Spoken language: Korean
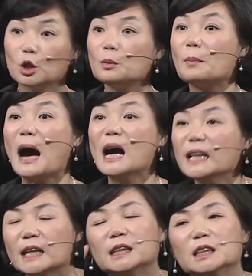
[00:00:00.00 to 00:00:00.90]
여러분,
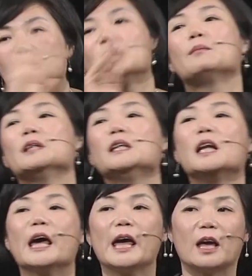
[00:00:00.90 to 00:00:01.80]
마흔에 그 질문하면
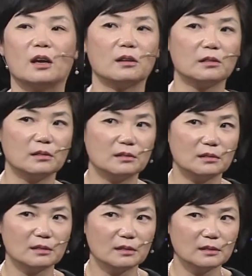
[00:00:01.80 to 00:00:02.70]
일래.
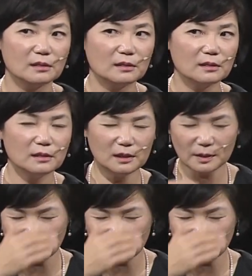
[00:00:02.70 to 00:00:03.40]
이